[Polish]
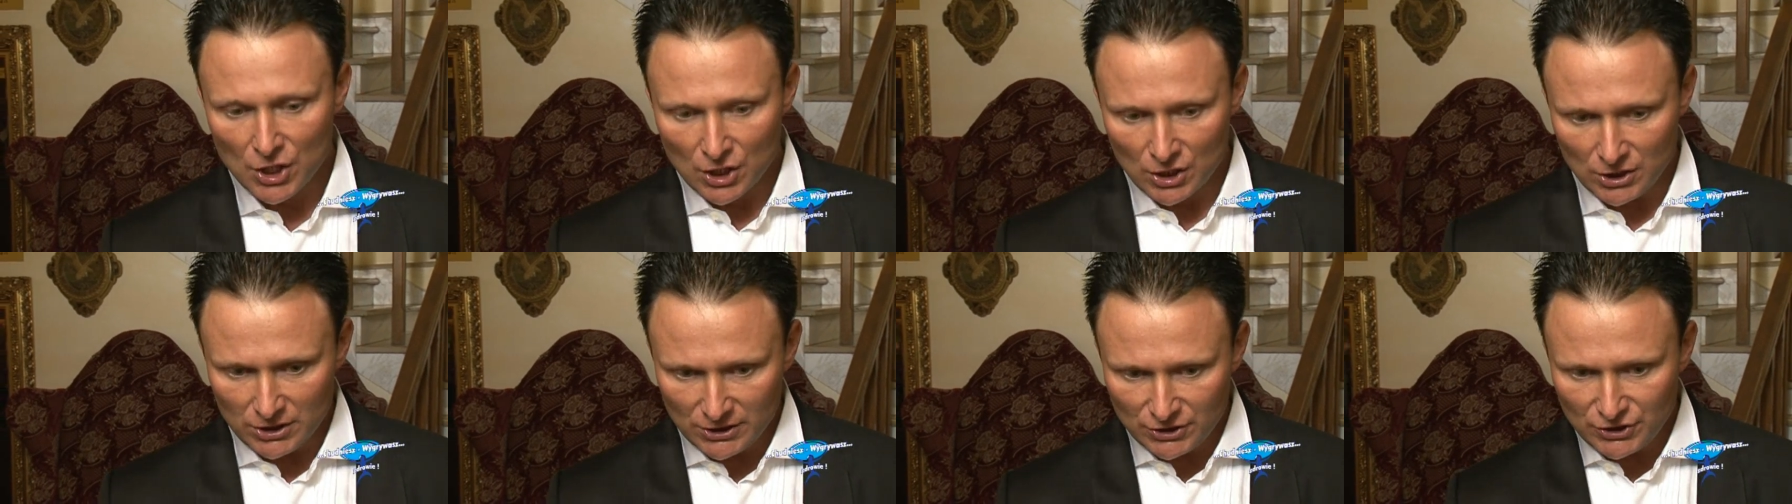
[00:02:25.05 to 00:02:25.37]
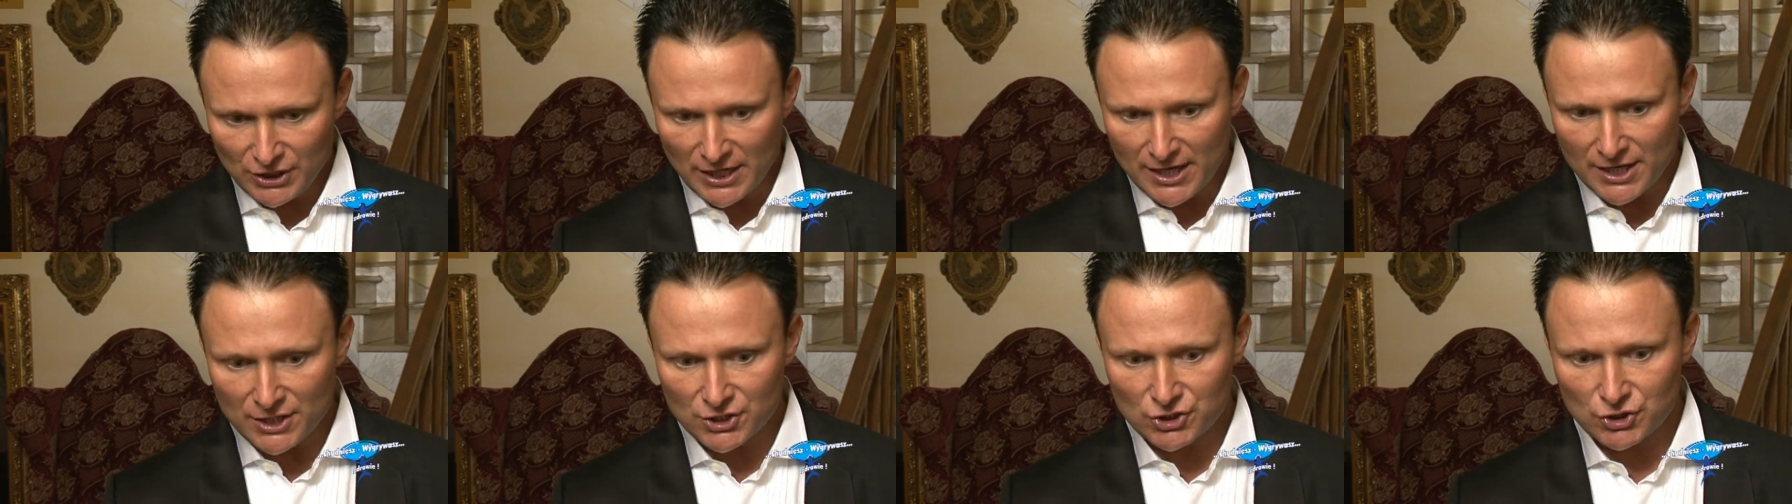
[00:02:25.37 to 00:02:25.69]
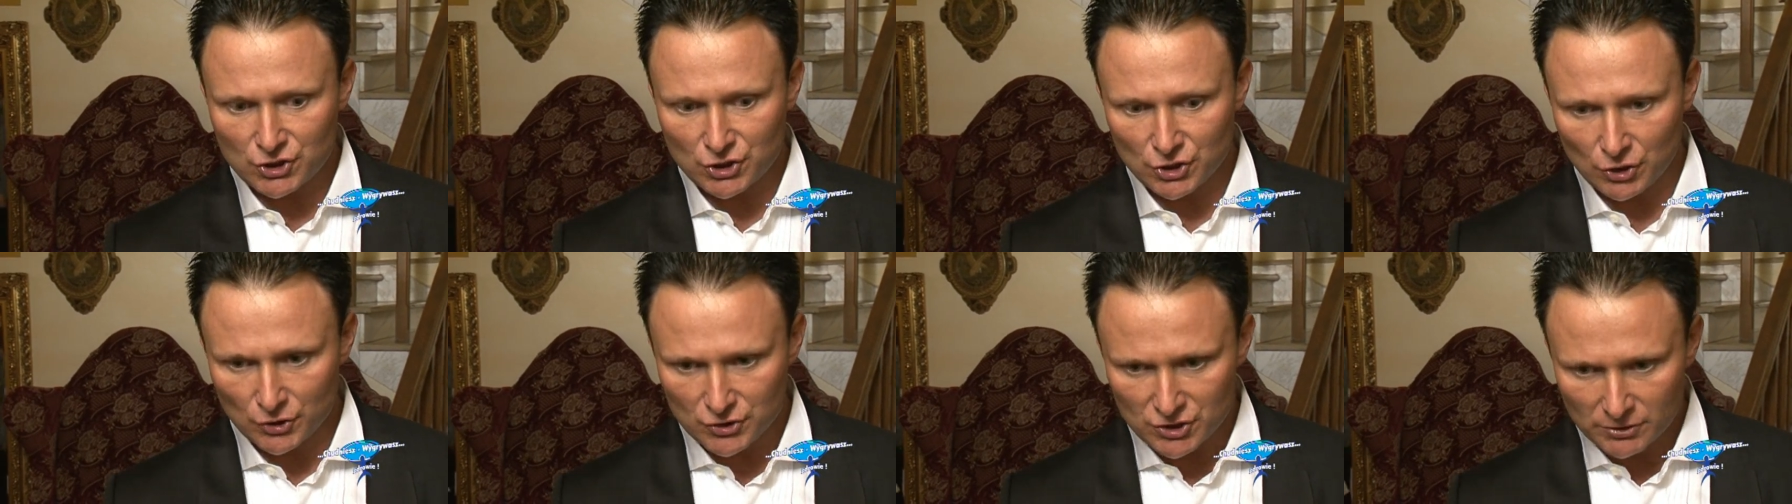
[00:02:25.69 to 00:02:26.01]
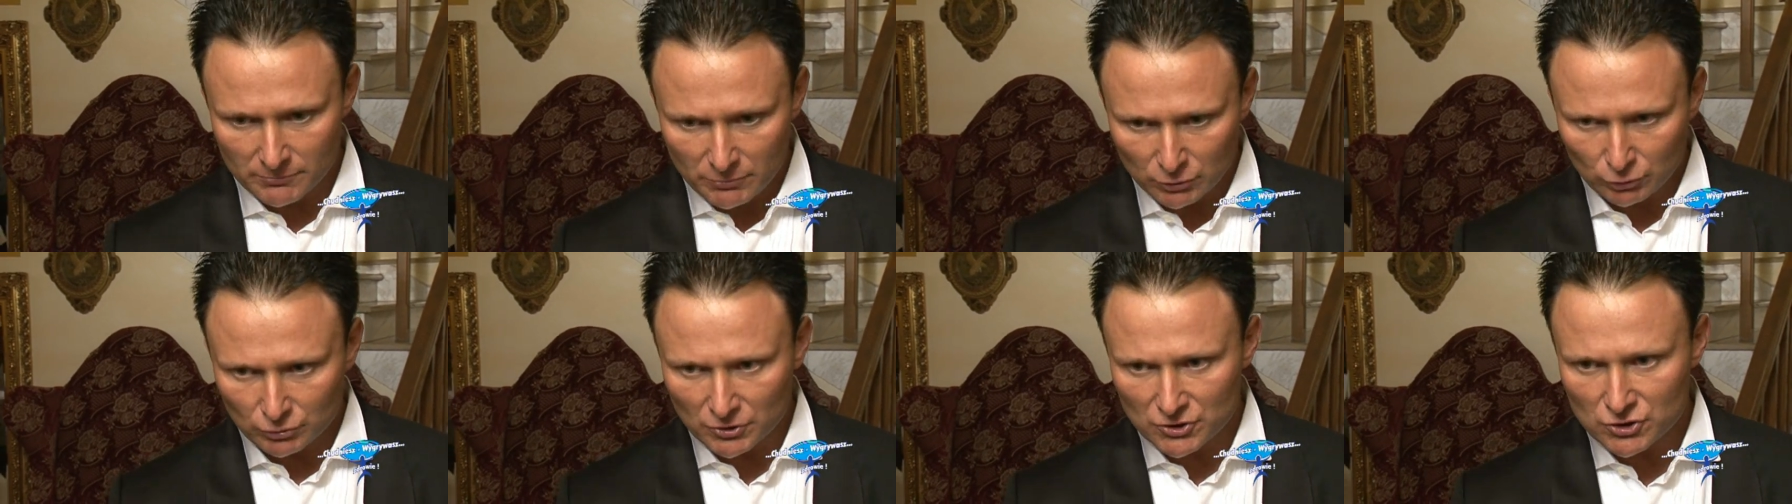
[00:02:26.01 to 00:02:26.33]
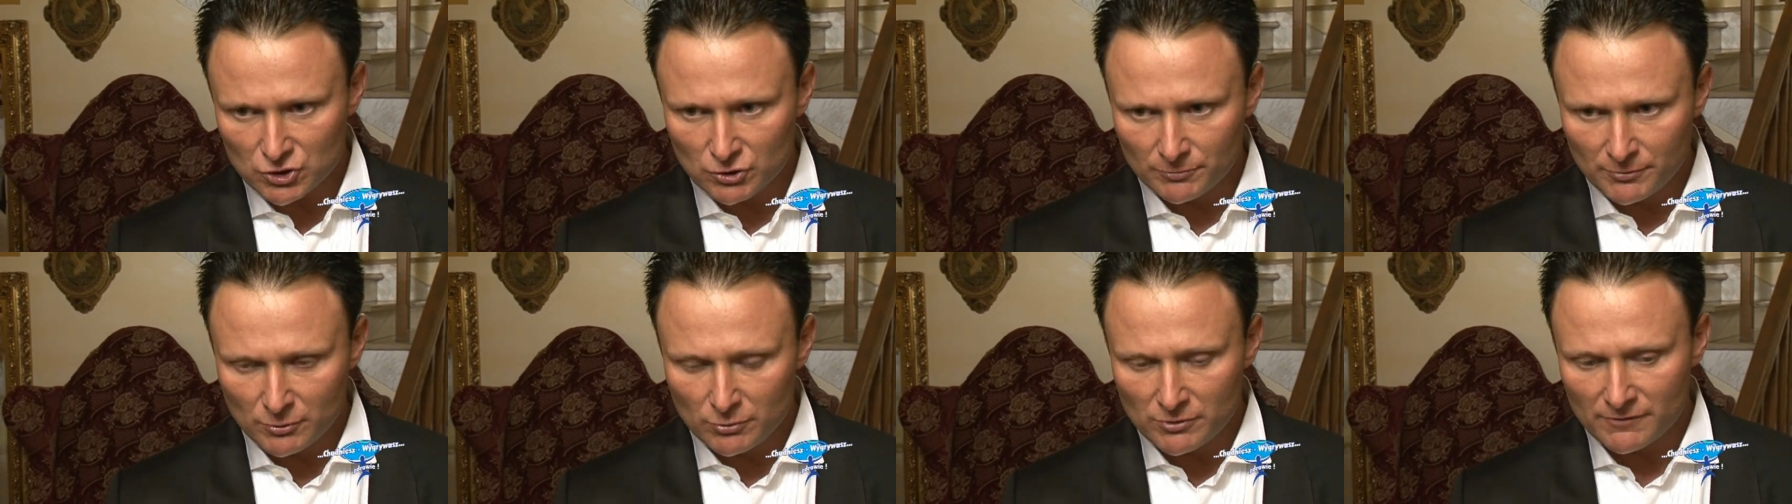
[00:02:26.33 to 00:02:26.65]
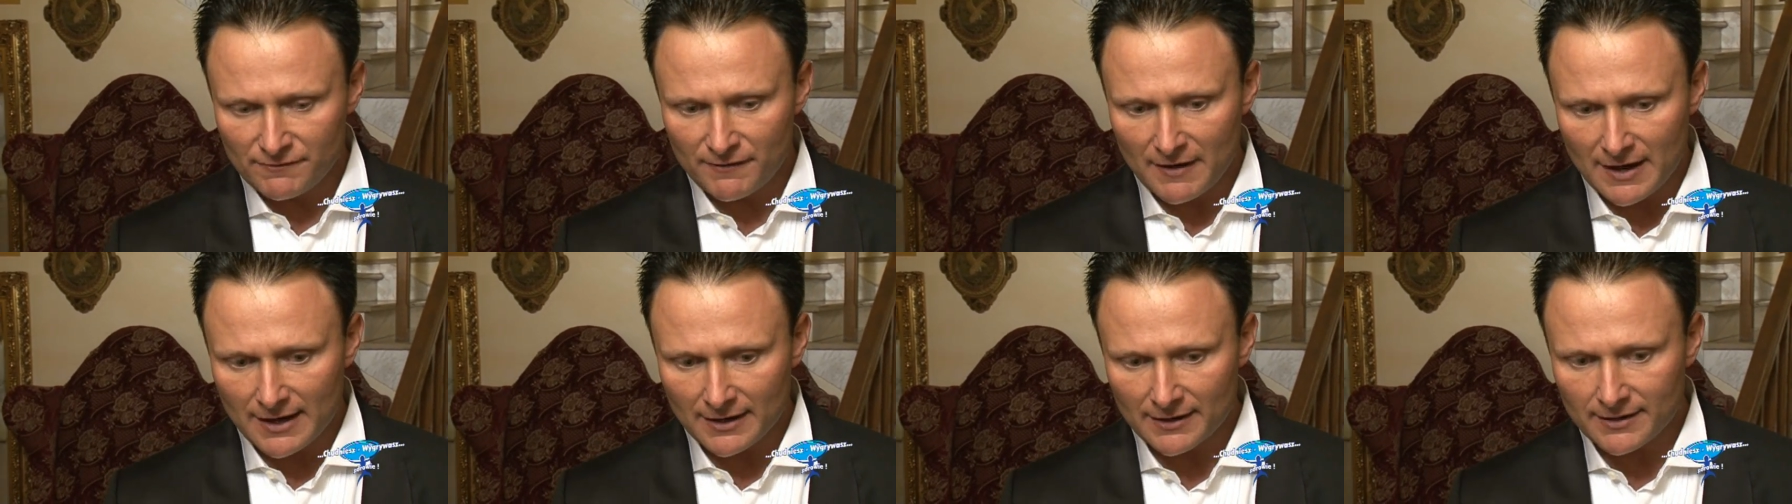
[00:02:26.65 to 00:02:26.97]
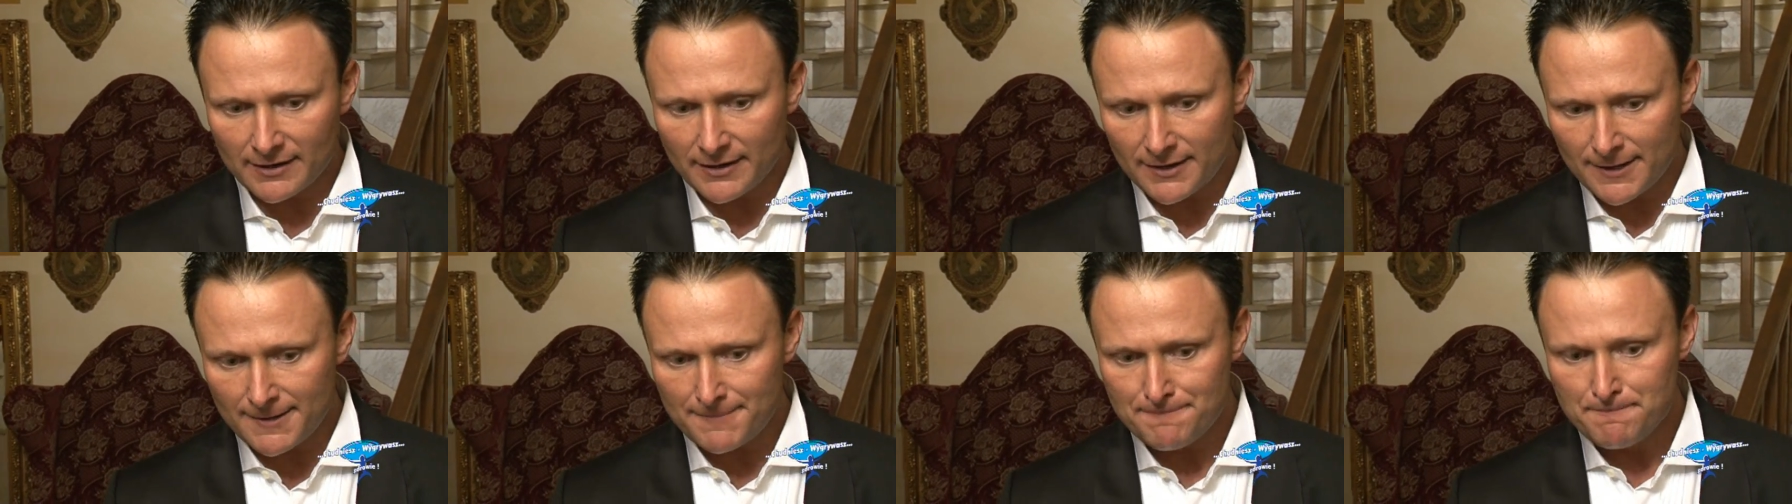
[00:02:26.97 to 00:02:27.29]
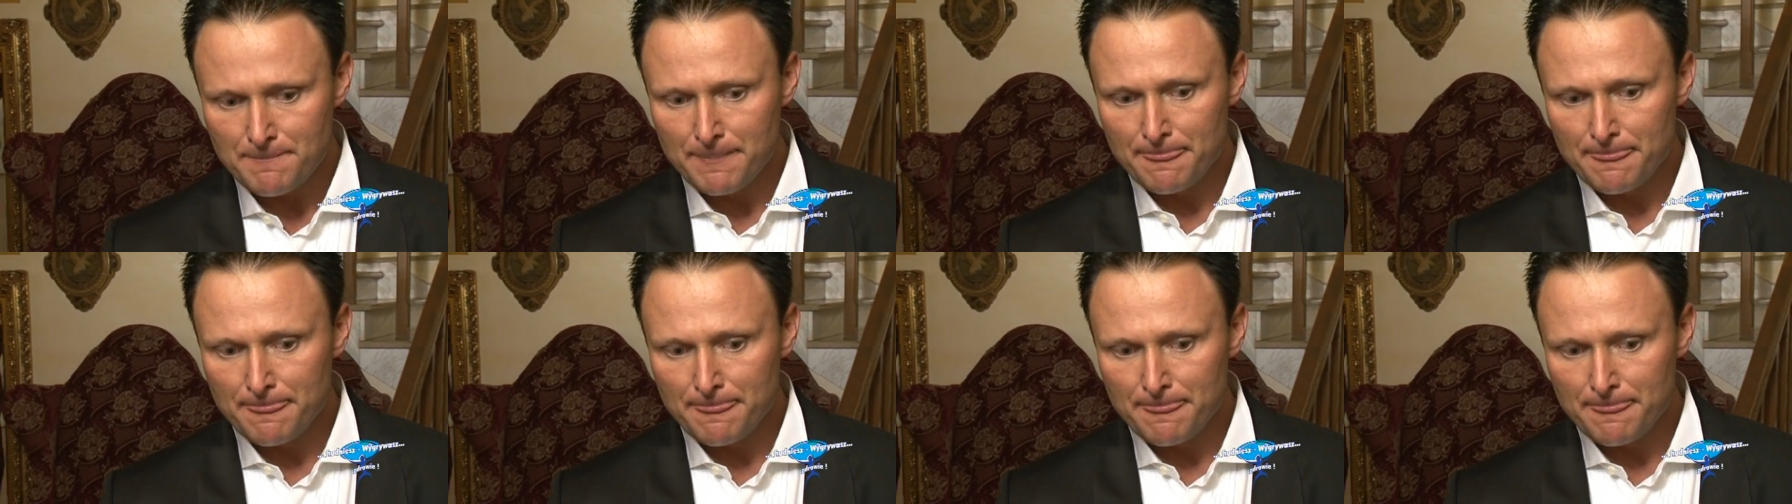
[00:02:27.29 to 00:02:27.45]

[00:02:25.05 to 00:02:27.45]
liderzy, osoby, które zgubiły wagę,